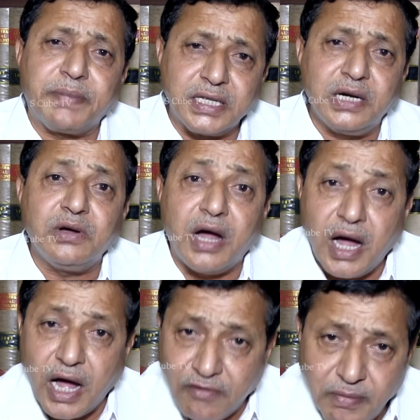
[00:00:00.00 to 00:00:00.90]
ప్రజలను
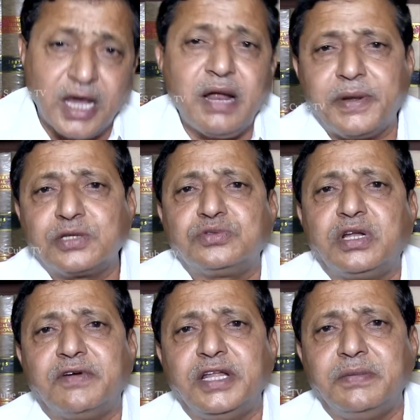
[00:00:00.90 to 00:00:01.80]

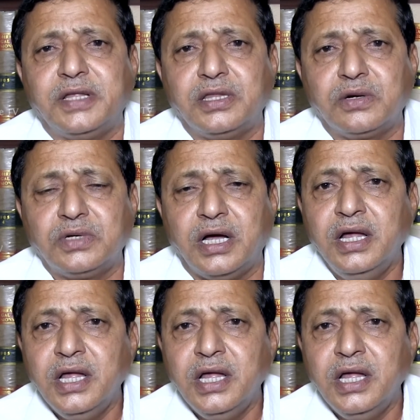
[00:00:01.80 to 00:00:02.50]
అవమానపరుస్తున్న వైన ఇదంతా కూడా